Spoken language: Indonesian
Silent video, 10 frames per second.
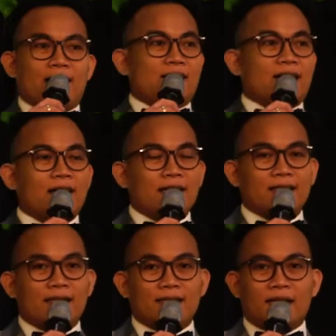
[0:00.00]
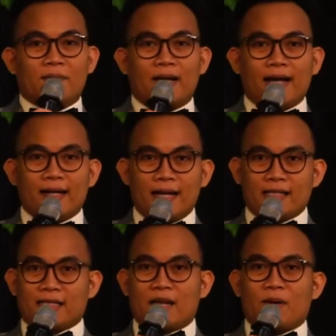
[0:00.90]
Sekali lagi saya sapa Anda
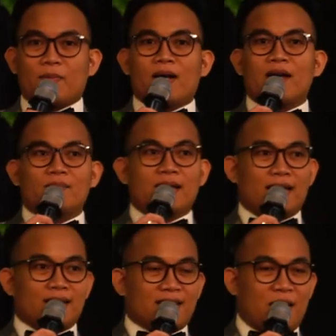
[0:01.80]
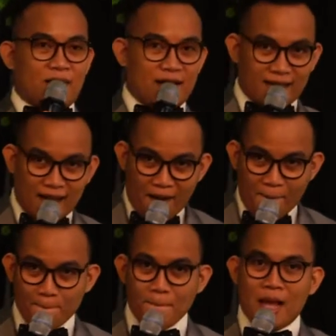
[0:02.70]
selamat malam dan selamat
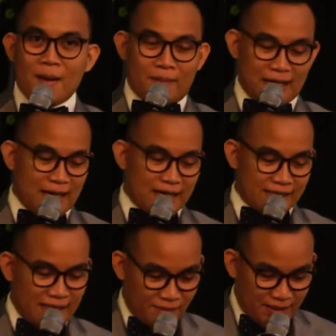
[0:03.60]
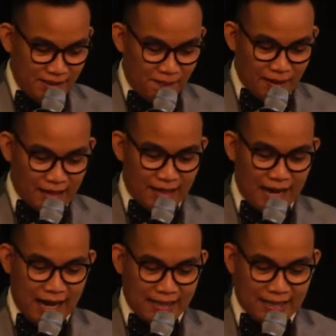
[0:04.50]
datang pada resepsi
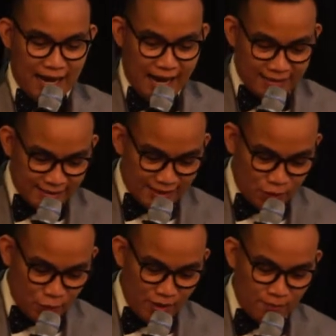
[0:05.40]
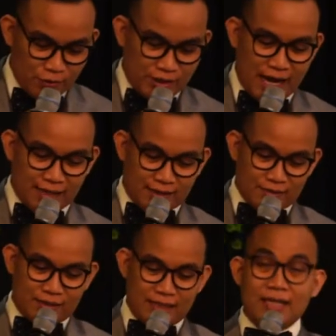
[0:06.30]
pernikahan Anes Dwi Puji
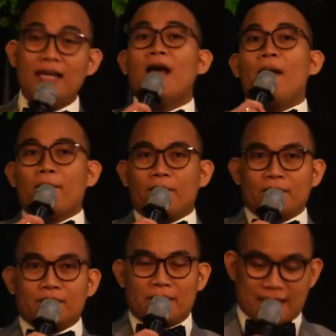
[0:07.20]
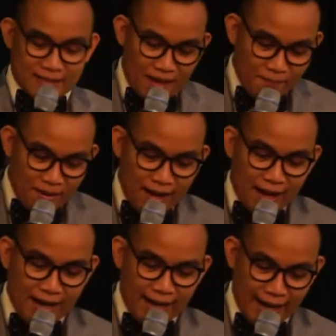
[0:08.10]
Astuti bersama